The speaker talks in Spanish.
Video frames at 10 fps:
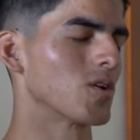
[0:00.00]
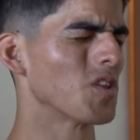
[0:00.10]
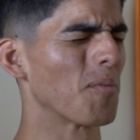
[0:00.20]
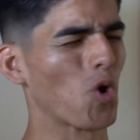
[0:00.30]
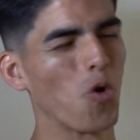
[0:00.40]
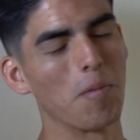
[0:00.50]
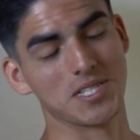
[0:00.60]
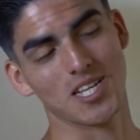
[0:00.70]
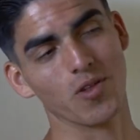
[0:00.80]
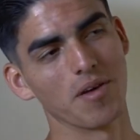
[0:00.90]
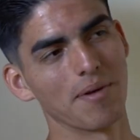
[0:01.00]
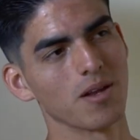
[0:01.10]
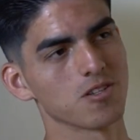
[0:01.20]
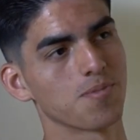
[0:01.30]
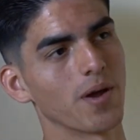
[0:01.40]
No te preocupes, es lo de
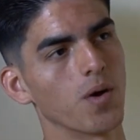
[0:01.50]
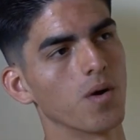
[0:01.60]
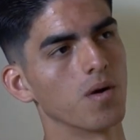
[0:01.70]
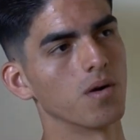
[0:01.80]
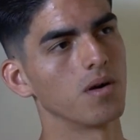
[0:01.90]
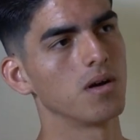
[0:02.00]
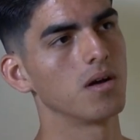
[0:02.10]
menos, pero